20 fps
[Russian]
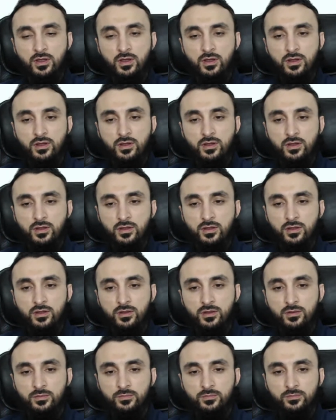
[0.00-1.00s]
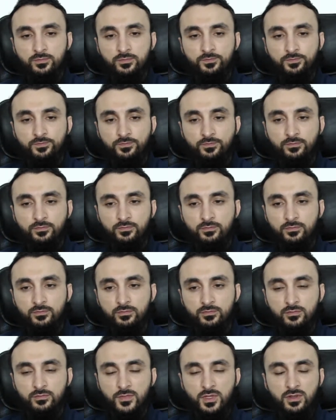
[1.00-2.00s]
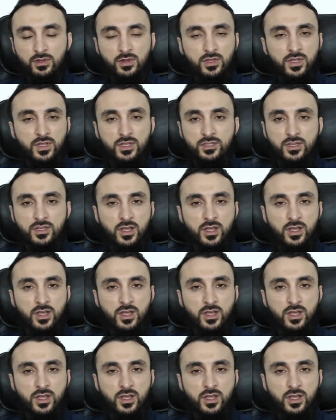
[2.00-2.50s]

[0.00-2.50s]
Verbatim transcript: А, и для нас